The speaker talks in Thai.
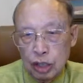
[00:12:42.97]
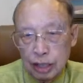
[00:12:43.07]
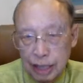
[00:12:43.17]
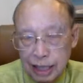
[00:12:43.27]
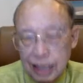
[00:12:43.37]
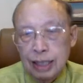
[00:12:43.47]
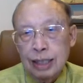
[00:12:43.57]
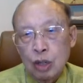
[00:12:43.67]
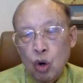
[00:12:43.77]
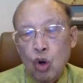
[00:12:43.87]
ถึง
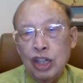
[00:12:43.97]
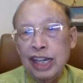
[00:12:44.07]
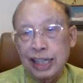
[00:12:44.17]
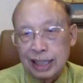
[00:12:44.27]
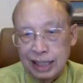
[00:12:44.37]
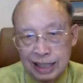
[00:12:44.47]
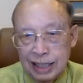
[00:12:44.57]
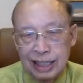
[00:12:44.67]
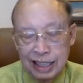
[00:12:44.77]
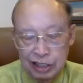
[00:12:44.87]
คงเขตอื่
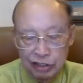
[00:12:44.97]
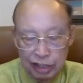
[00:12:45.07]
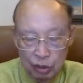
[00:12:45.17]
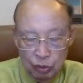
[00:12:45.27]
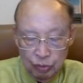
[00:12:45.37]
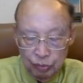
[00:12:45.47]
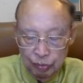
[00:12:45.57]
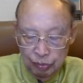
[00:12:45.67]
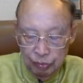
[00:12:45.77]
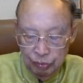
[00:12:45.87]
น ๆ ในชีวิตเฮา
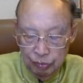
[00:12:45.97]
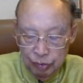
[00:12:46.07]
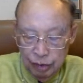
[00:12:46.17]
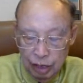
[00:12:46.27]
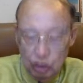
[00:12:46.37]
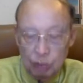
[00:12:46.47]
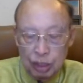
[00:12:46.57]
เอาสิเบิง